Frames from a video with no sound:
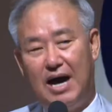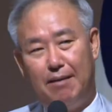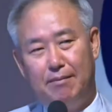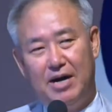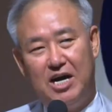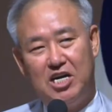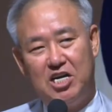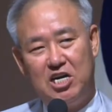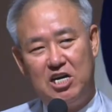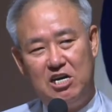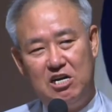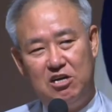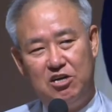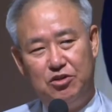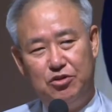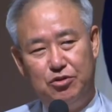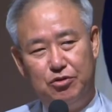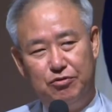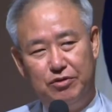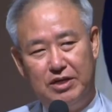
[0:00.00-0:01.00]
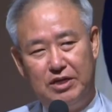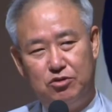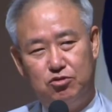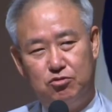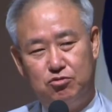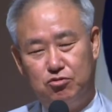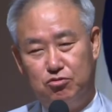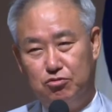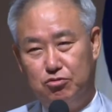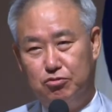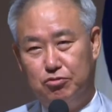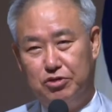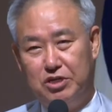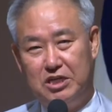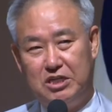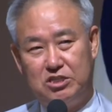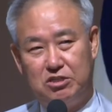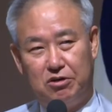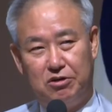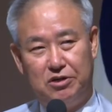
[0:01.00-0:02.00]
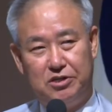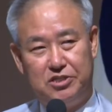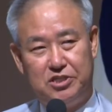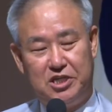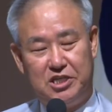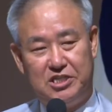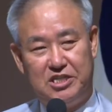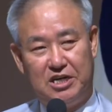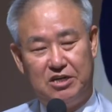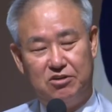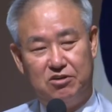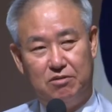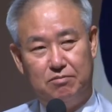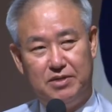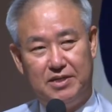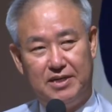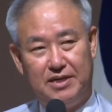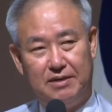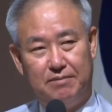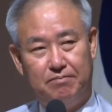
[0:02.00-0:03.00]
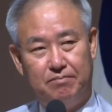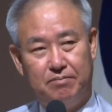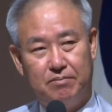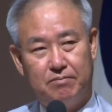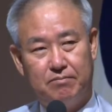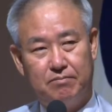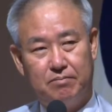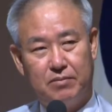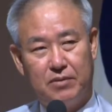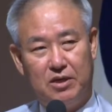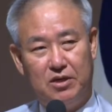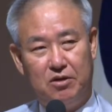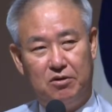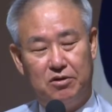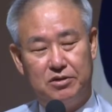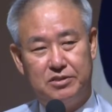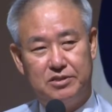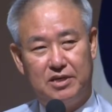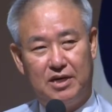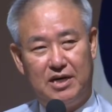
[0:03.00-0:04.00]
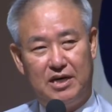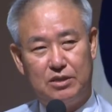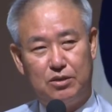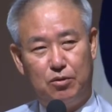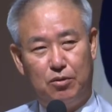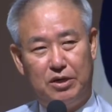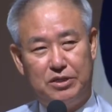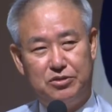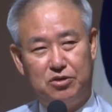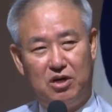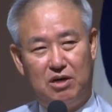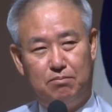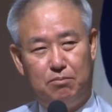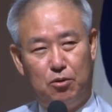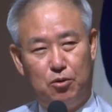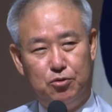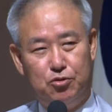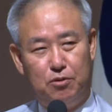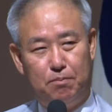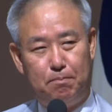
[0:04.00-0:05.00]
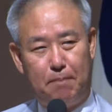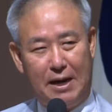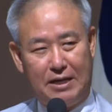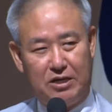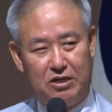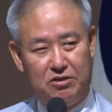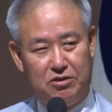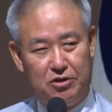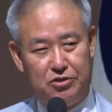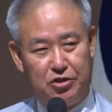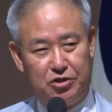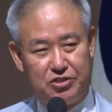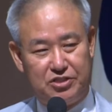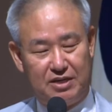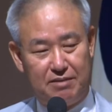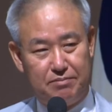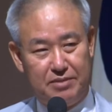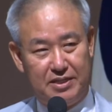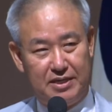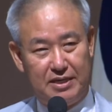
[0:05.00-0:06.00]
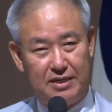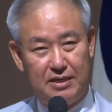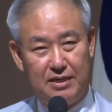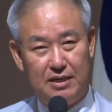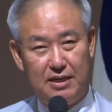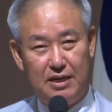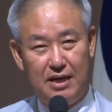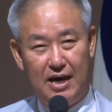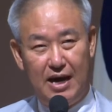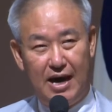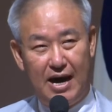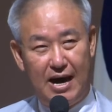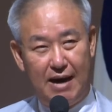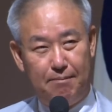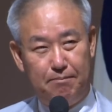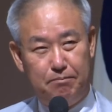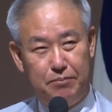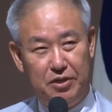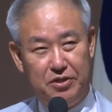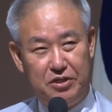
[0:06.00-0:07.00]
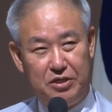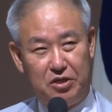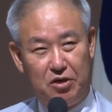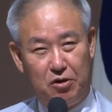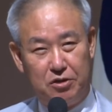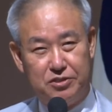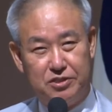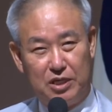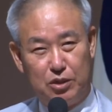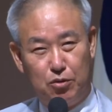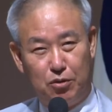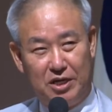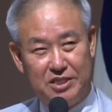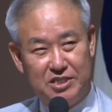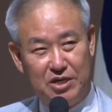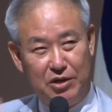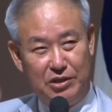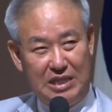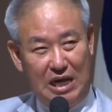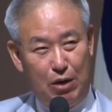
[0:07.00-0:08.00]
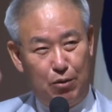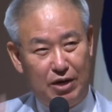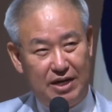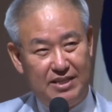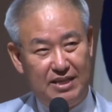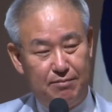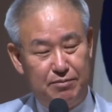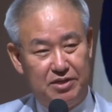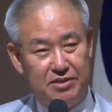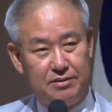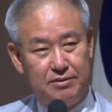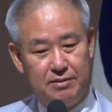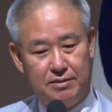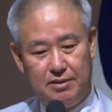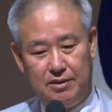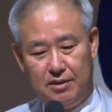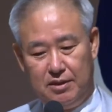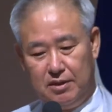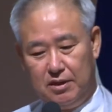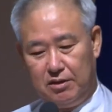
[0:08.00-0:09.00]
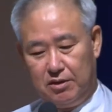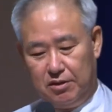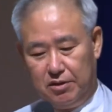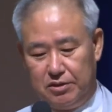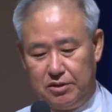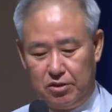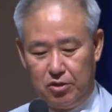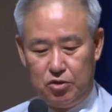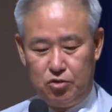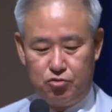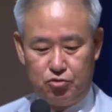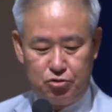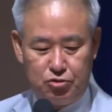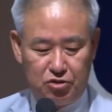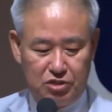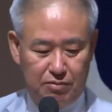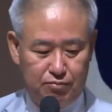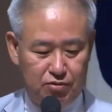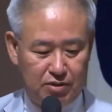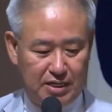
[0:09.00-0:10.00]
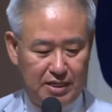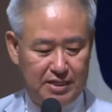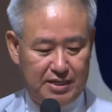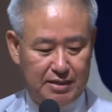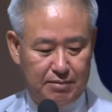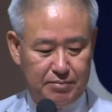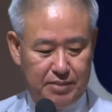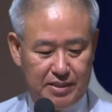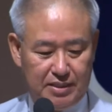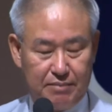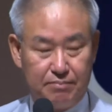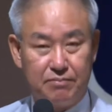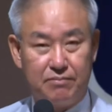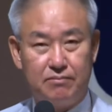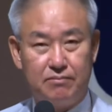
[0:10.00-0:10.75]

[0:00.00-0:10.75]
아마 1년 뒤에 중국이 저걸 제시할 겁니다. 역사 교과서가 모두 바뀐 걸 제시합니다. 한 번 역사 교과서 나오게 되면 건 거의 수정이 불가능합니다.